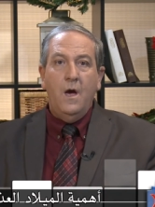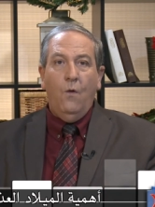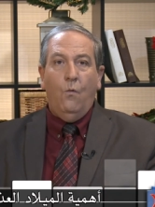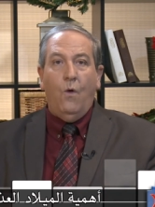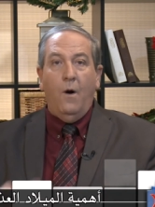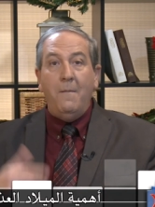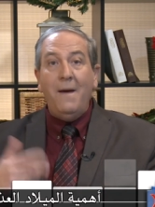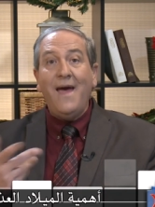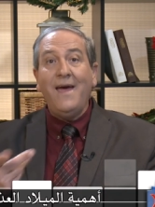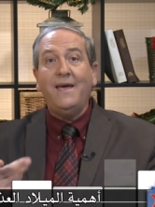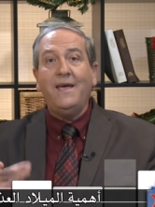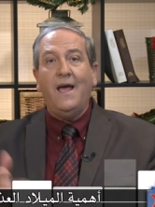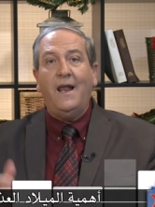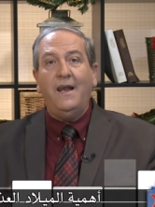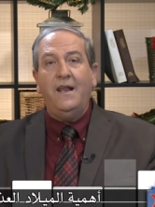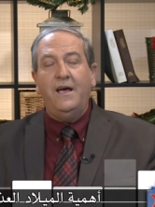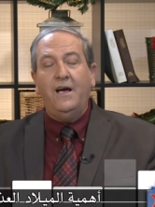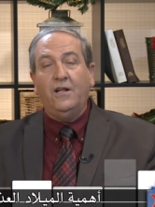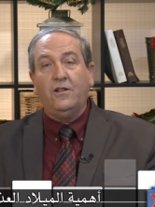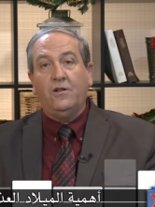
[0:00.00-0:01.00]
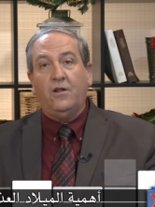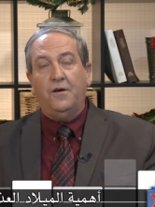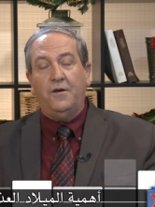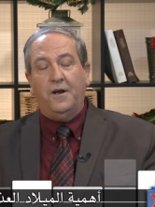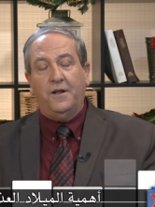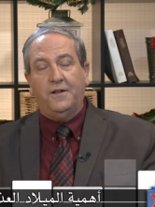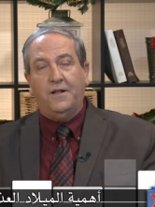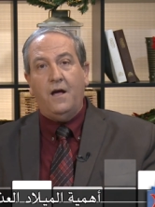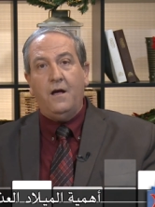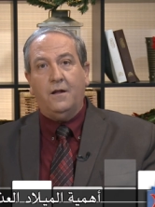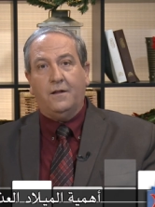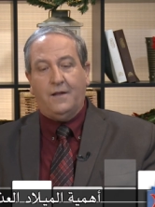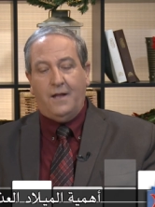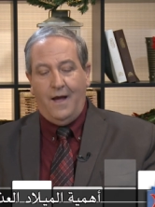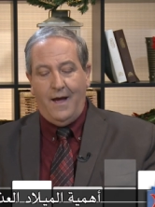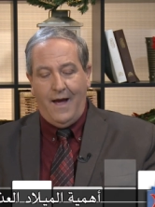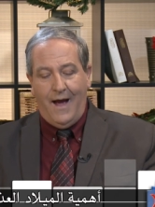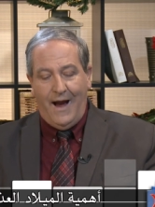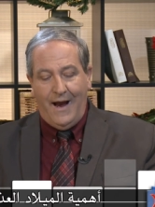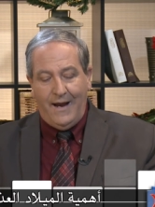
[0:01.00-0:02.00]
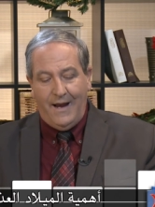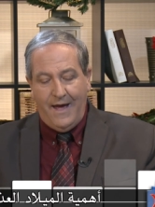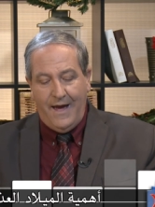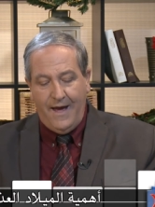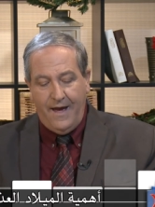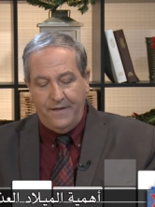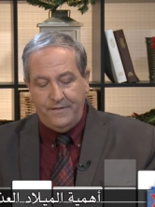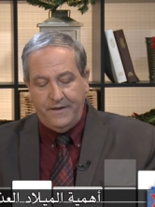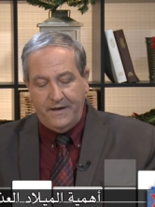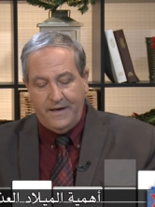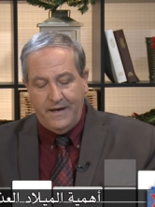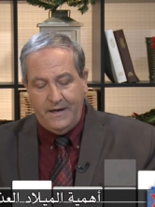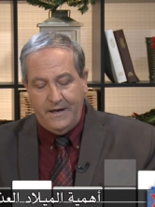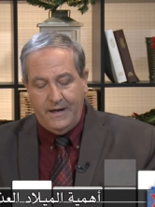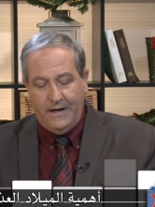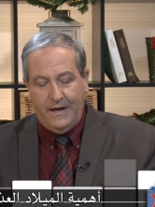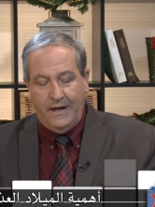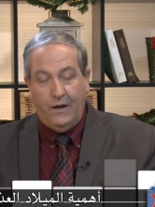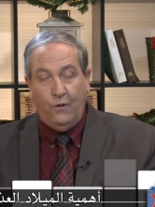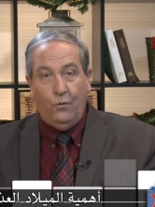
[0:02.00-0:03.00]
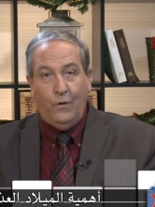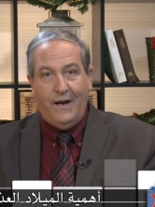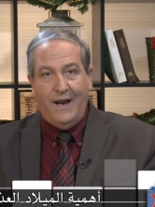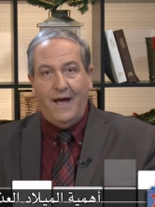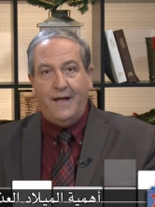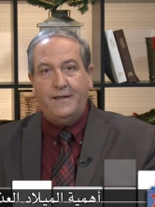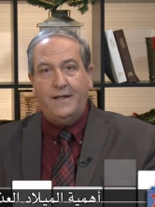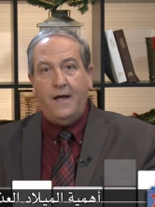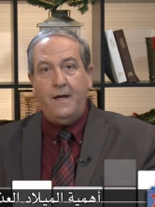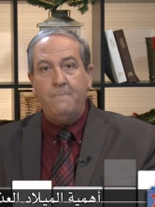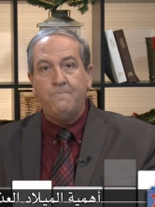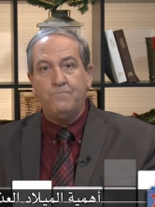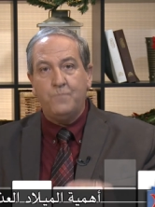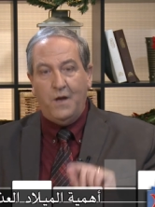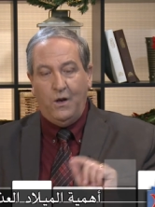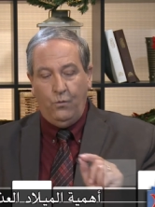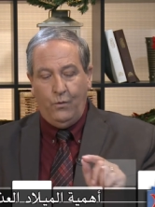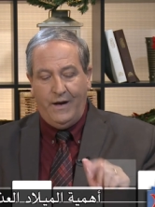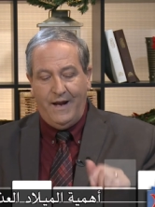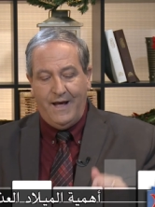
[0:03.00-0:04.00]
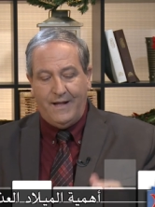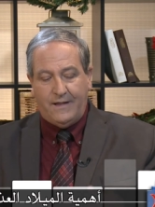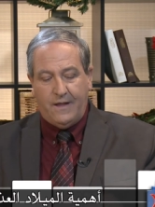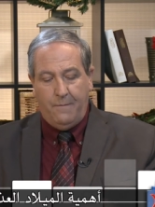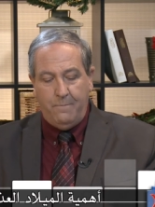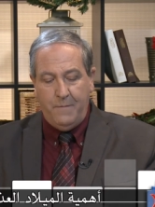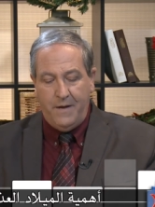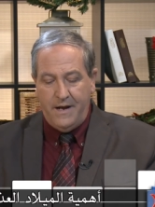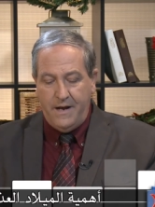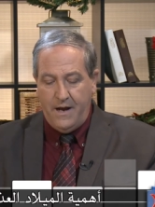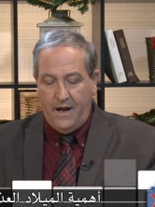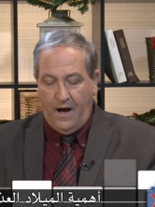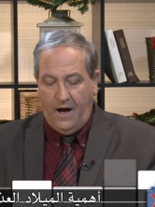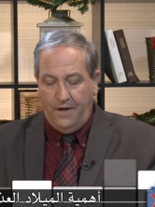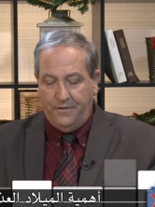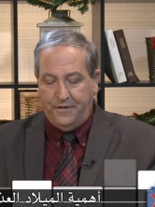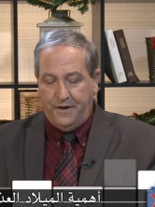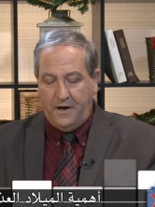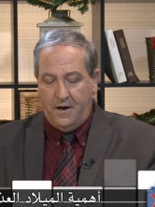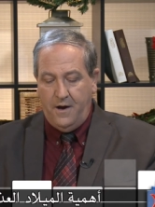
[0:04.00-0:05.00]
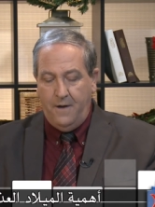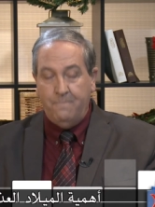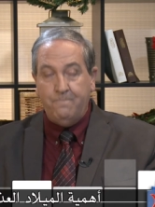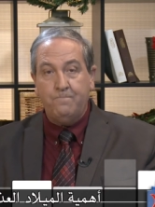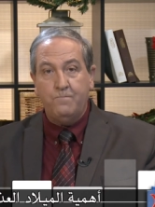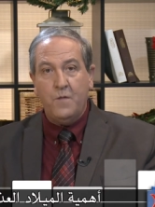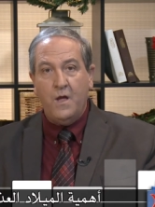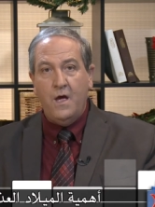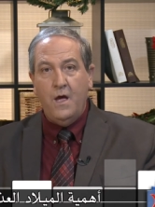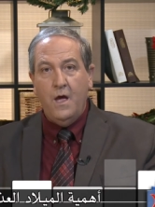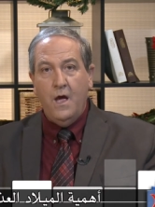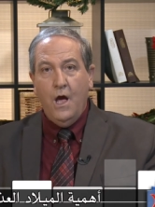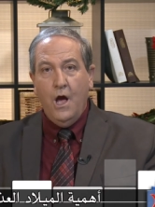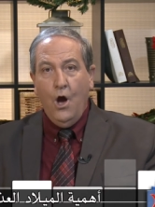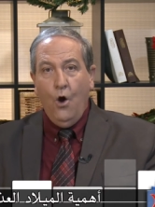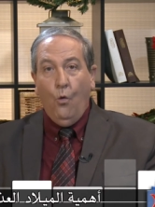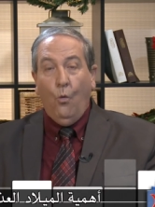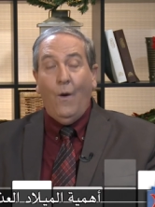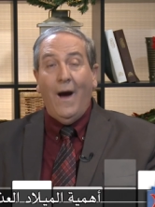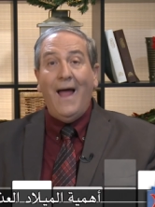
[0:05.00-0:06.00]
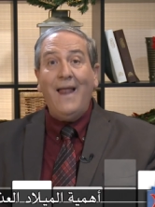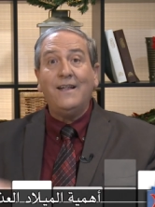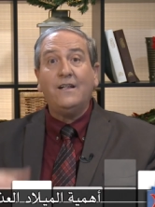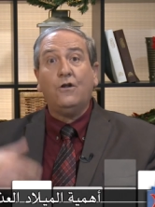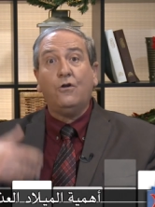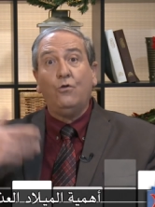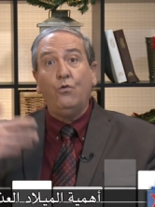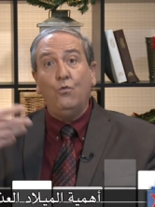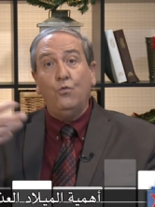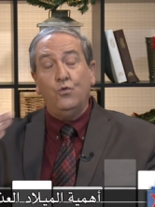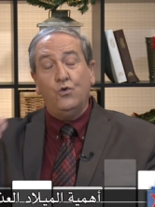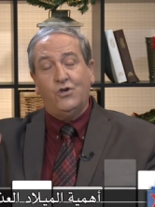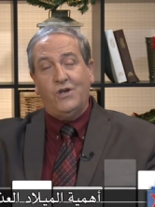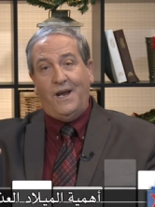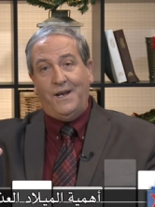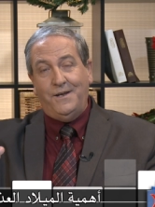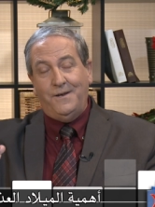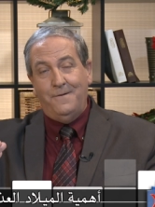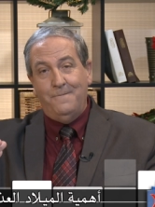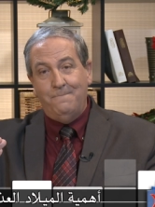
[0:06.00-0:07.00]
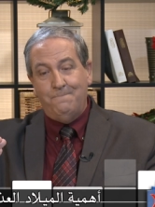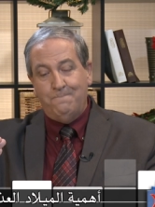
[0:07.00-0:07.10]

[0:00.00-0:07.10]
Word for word: وما هي الاعتراضات على هذه الولاده الولاده من عذراء وهل توجد